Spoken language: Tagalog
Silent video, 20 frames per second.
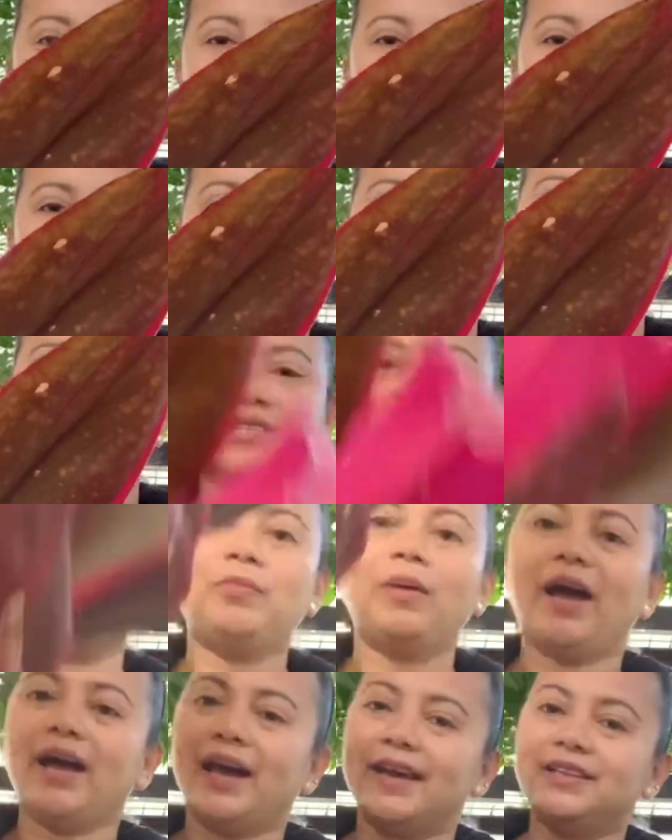And this, ano
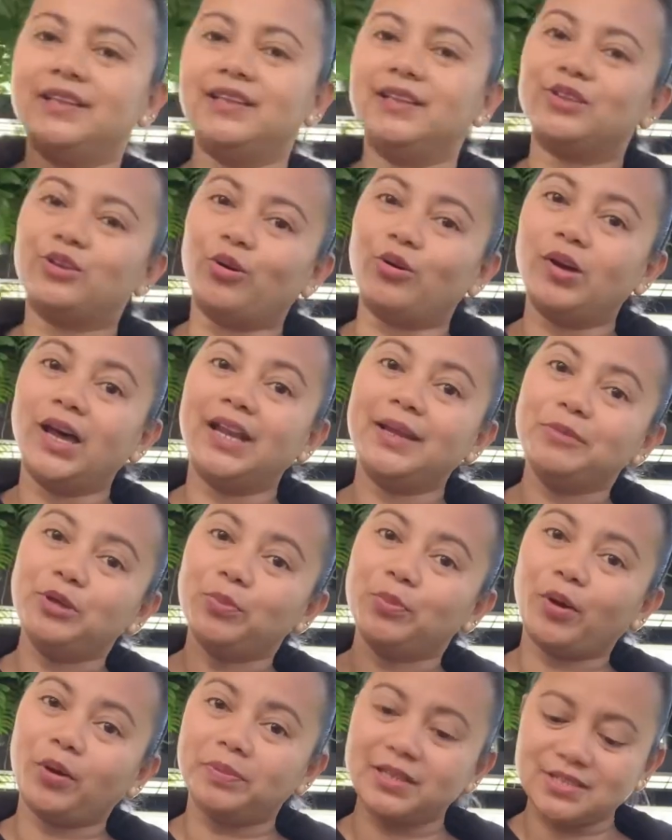ba ang ID nito? Kung alam
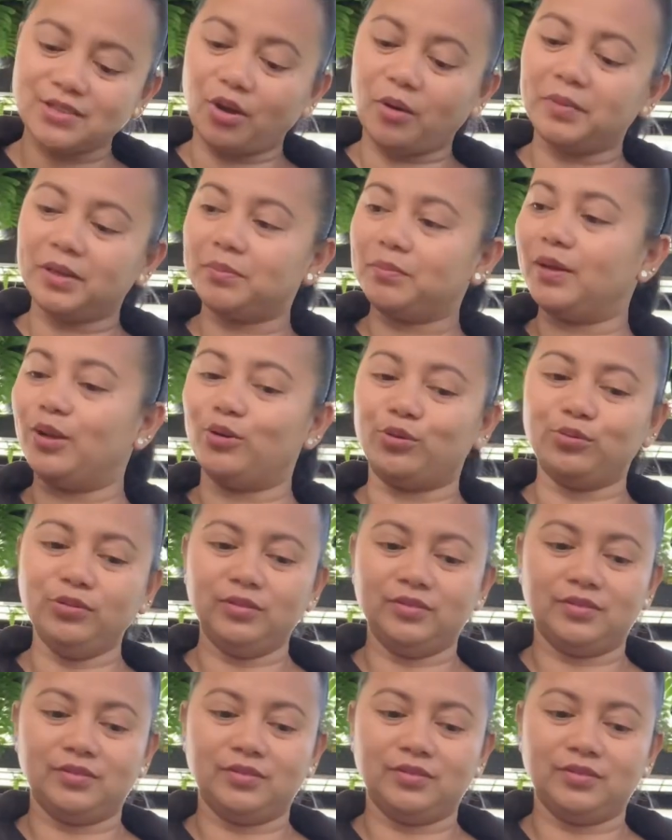nyo po, please comment below.